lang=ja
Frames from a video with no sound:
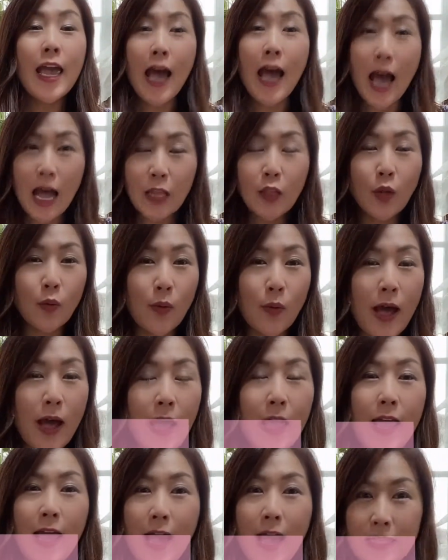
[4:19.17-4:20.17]
あと
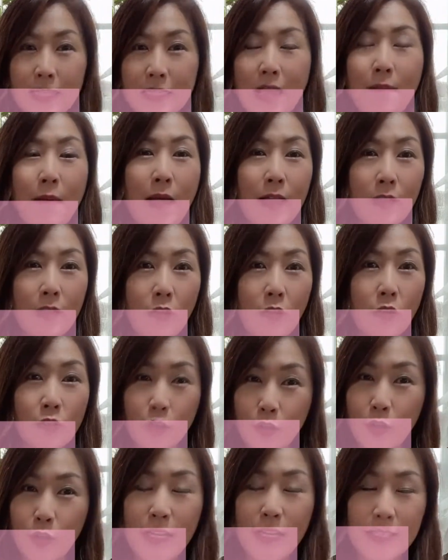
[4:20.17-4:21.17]
は朝晩の
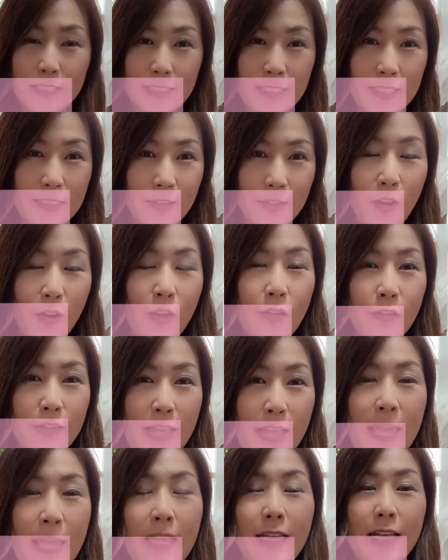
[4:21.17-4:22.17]
ストレッチこれを
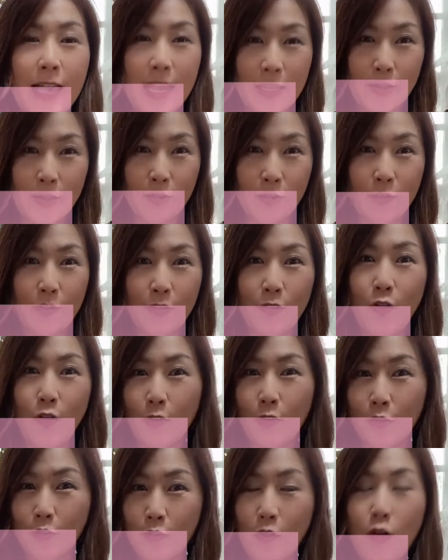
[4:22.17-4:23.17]
ねあの 5,
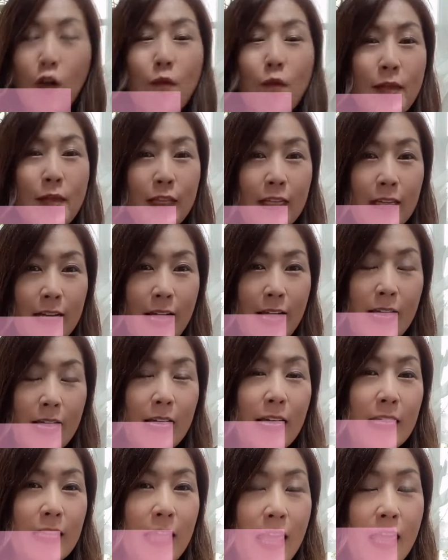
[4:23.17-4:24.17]
5個目に掲
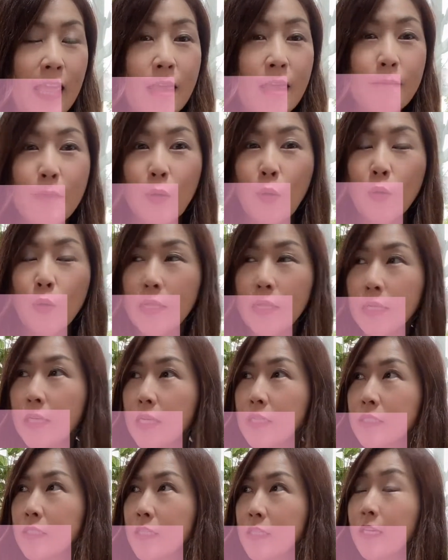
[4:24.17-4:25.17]
げて、まあ、こんな
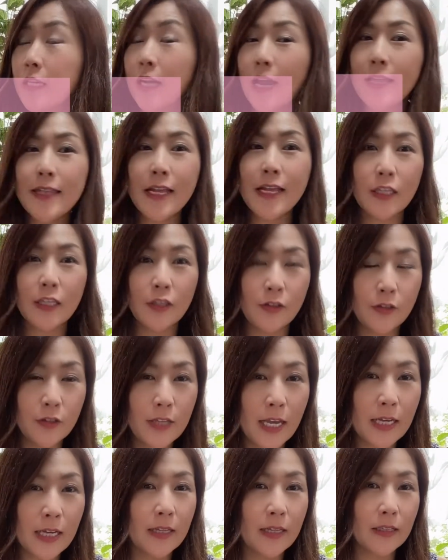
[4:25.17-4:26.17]
感じでかなり緩
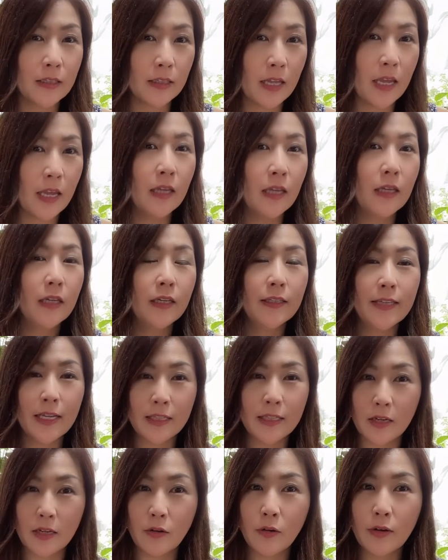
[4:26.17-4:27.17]
やかにね
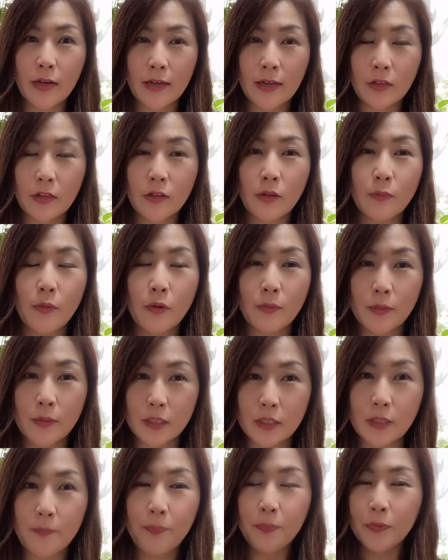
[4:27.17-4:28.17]
やっていこうかなと思いま
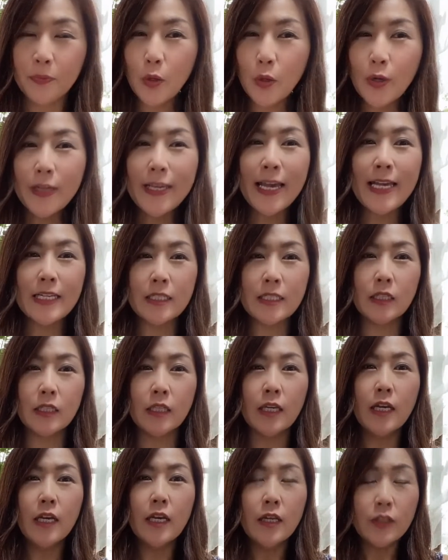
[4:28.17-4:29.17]
す。とりあえ
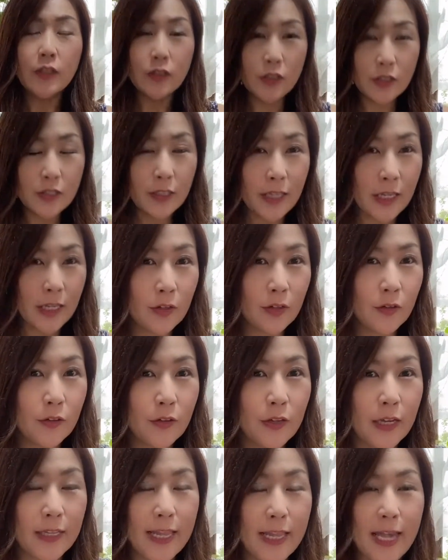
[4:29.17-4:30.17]
ず続けるこ
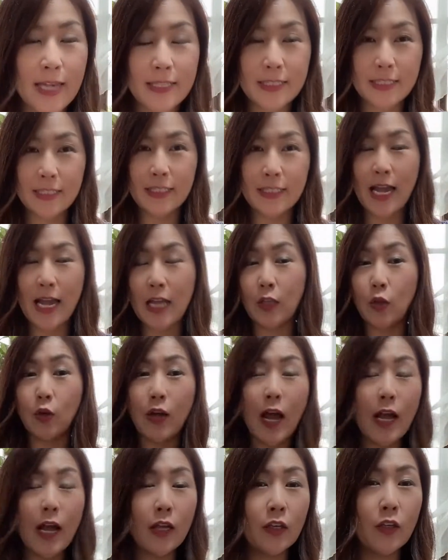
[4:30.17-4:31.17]
とが大事あと
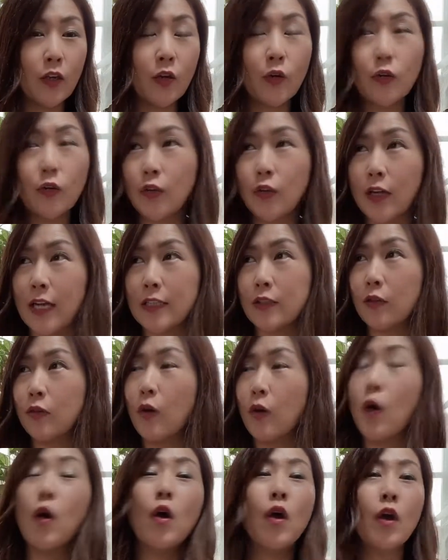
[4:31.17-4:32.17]
環境とかそ
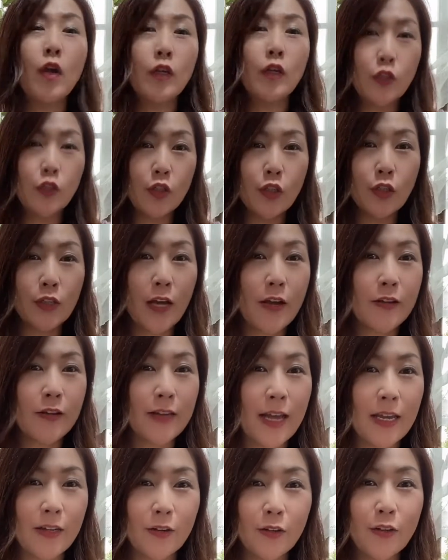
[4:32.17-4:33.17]
の習慣を
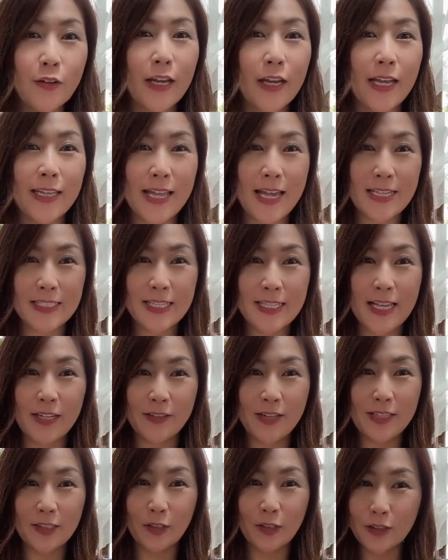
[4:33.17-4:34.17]
変えることが大事な
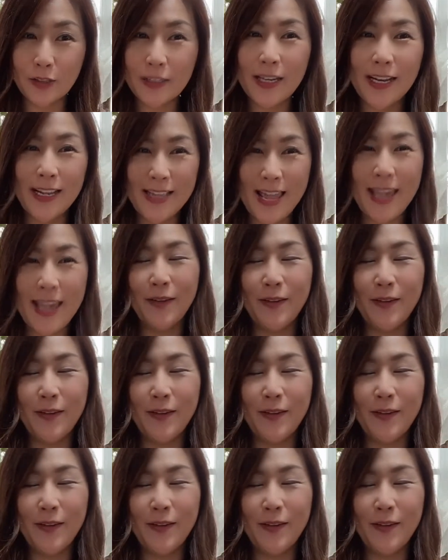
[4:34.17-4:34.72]
のでそこからね